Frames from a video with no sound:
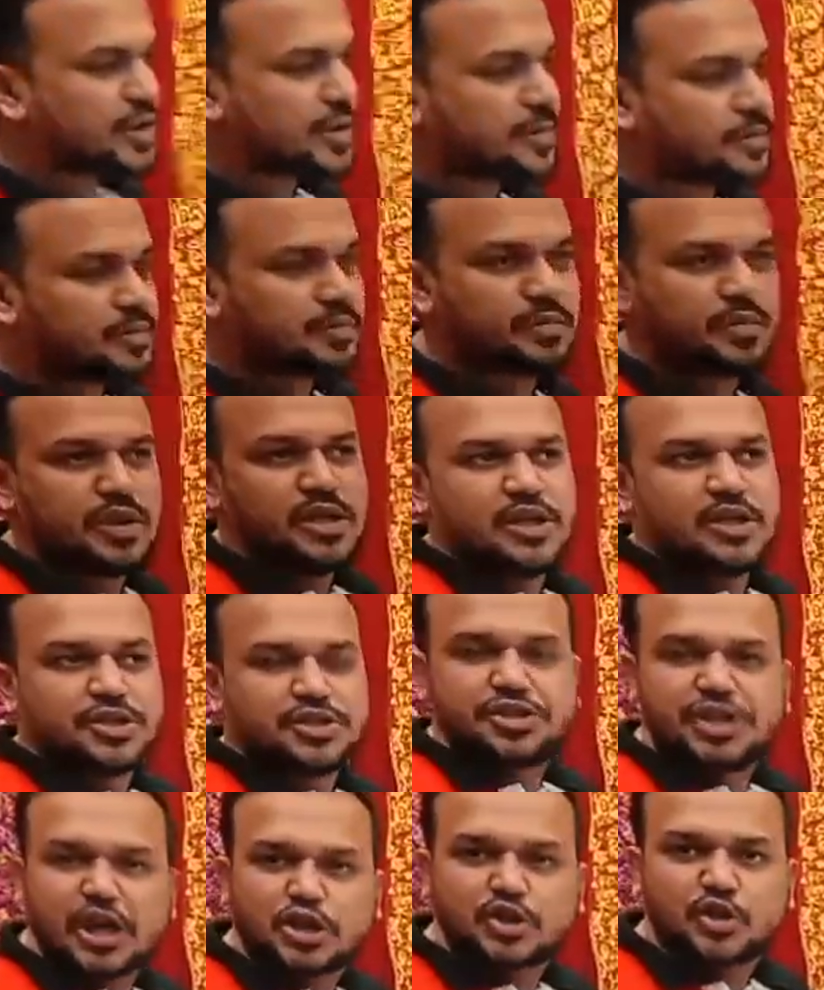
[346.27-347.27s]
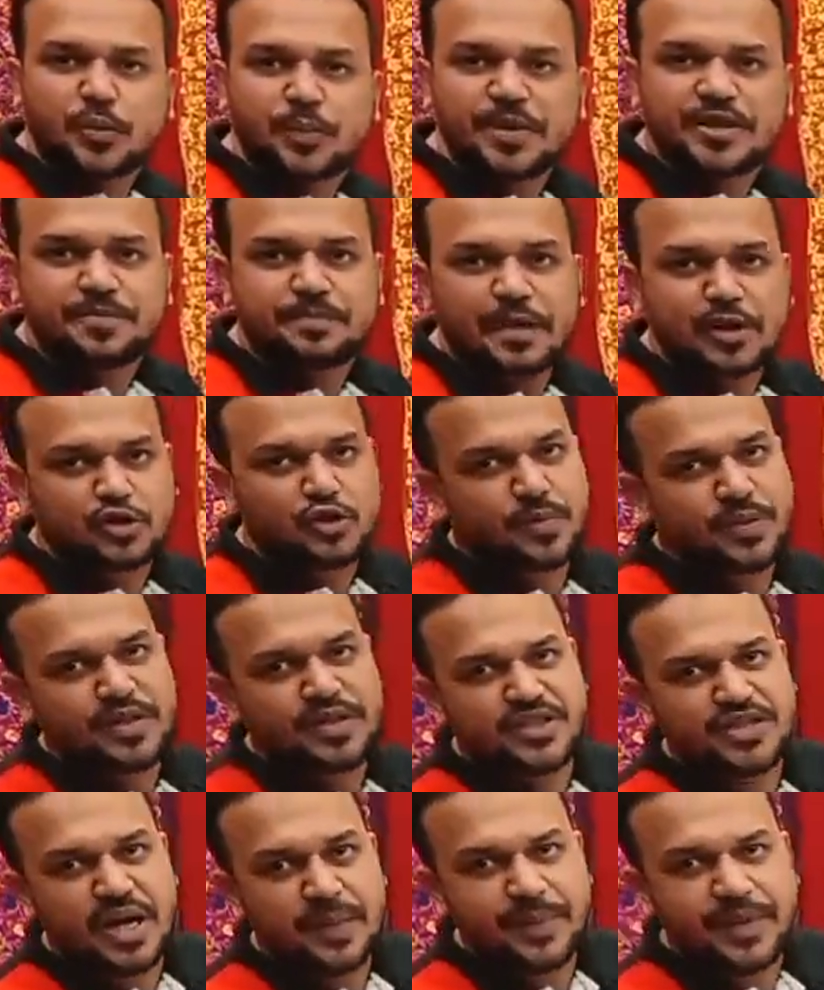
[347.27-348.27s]
যদি চারশো পিস পাঁচশো পিস
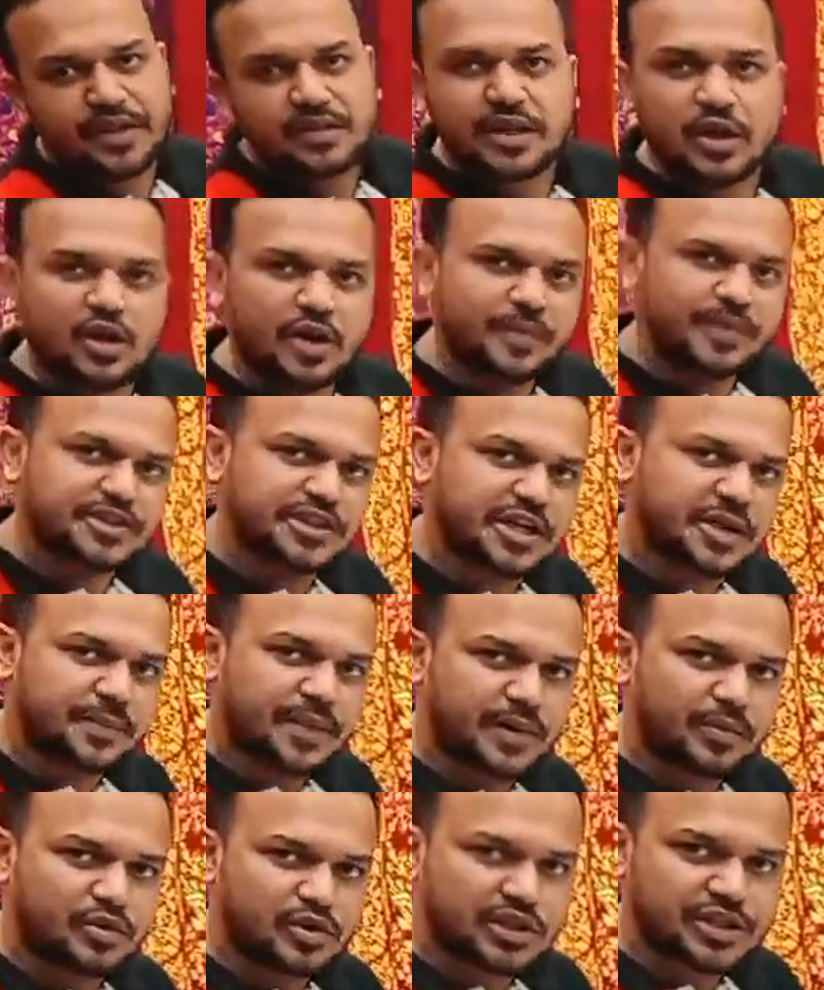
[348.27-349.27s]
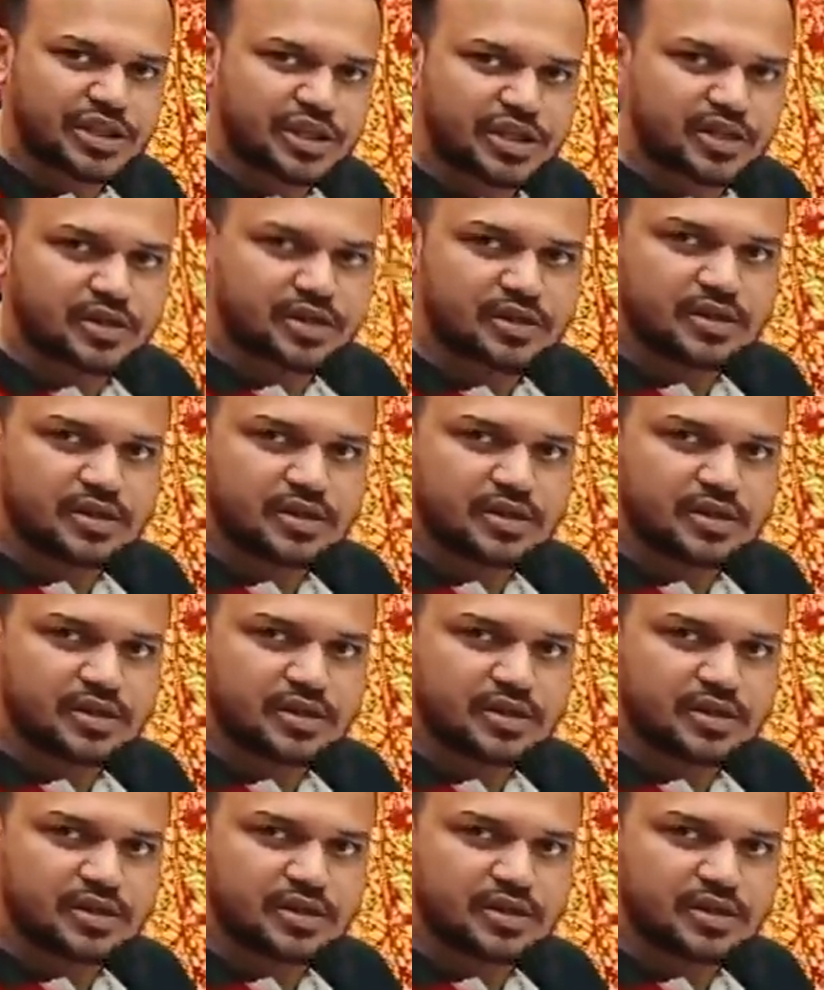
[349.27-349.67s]
চাবেন তাহলে আমরা সেটা পারবো দিতে